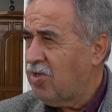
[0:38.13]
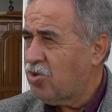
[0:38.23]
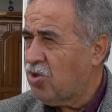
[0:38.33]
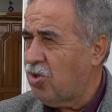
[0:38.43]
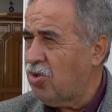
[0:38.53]

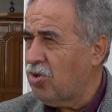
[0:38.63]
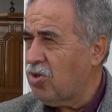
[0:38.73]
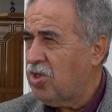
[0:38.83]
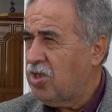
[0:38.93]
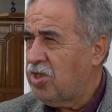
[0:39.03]
çoğunluk
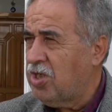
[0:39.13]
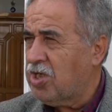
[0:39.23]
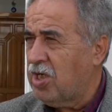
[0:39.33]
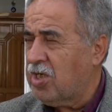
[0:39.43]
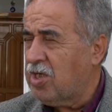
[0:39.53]

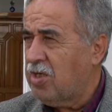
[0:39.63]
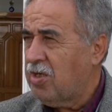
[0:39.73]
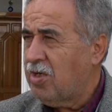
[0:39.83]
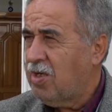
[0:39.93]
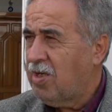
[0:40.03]
yıkık
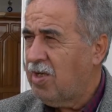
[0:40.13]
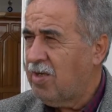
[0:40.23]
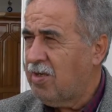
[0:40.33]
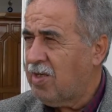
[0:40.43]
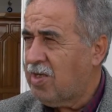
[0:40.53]
e,
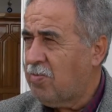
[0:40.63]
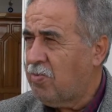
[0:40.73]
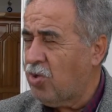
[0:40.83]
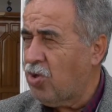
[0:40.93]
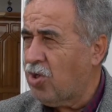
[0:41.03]

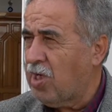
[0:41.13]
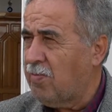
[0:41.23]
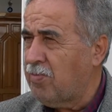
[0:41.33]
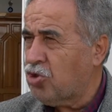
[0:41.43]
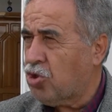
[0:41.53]

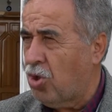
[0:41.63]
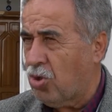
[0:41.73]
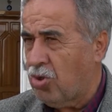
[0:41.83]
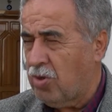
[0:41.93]
programımız çok.